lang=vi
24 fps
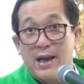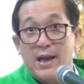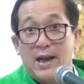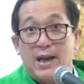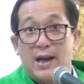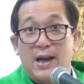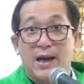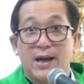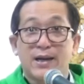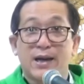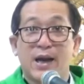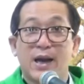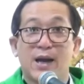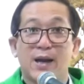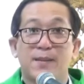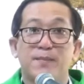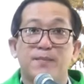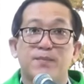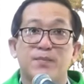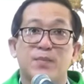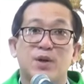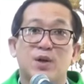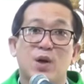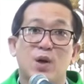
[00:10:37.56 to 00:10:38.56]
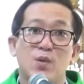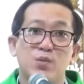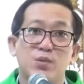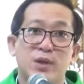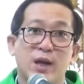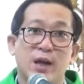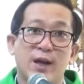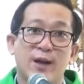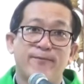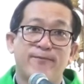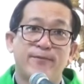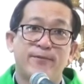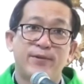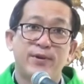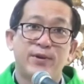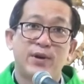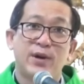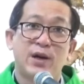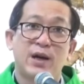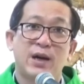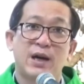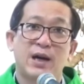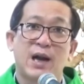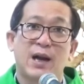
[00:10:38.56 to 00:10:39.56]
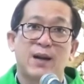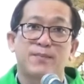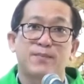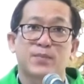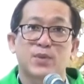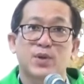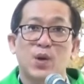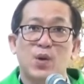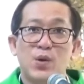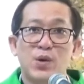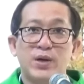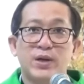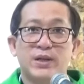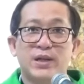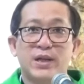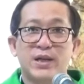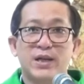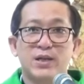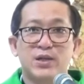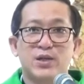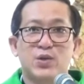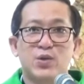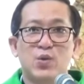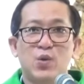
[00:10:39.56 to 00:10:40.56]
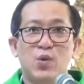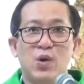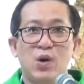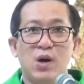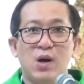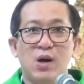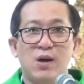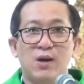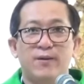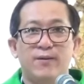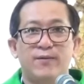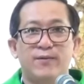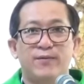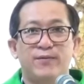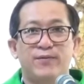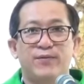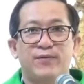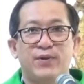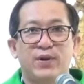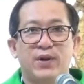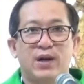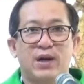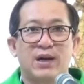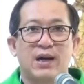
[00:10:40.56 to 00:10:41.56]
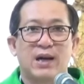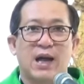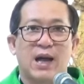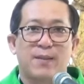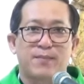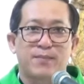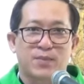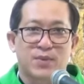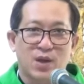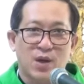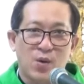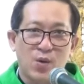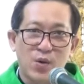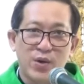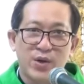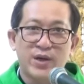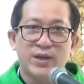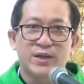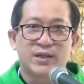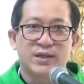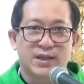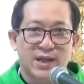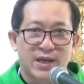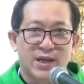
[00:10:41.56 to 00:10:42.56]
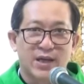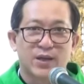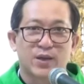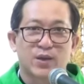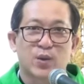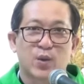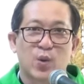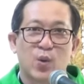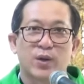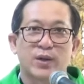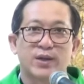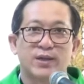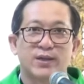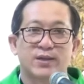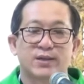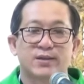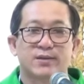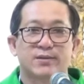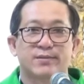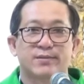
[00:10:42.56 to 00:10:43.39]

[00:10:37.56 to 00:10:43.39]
anh em không thể vừa làm tôi Thiên Chúa vừa làm tôi tiền của được.